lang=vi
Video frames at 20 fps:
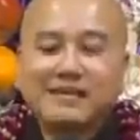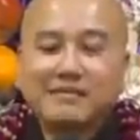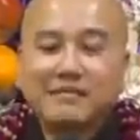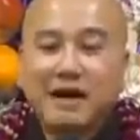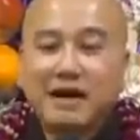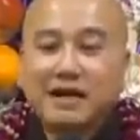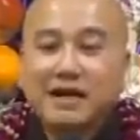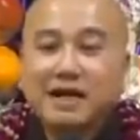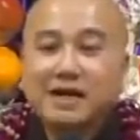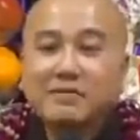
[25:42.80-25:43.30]

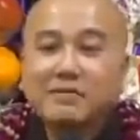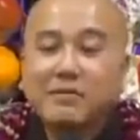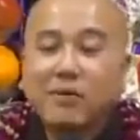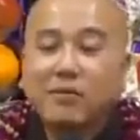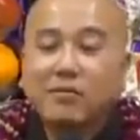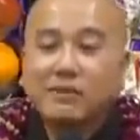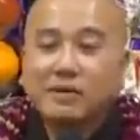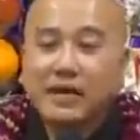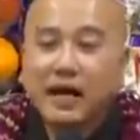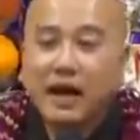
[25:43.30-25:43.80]
Mà đến
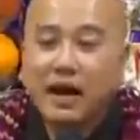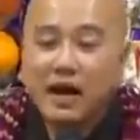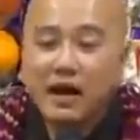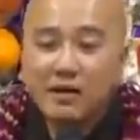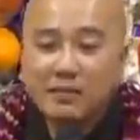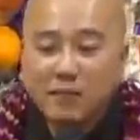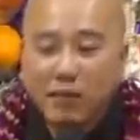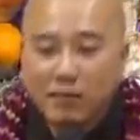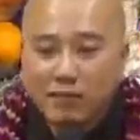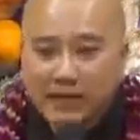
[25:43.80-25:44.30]

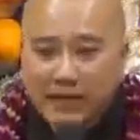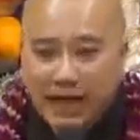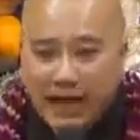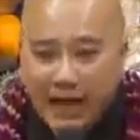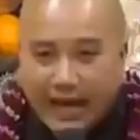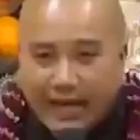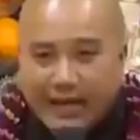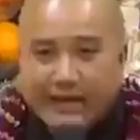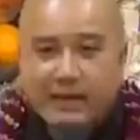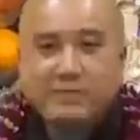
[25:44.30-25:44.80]
hơn
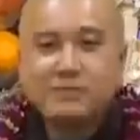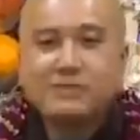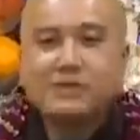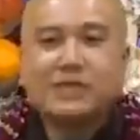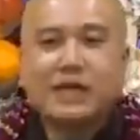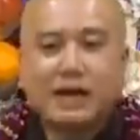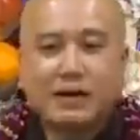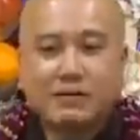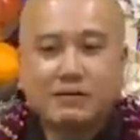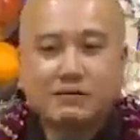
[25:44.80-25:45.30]
1000 năm
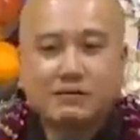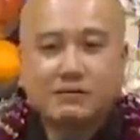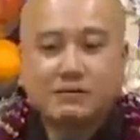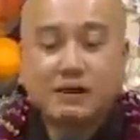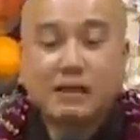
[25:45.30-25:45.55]
sau,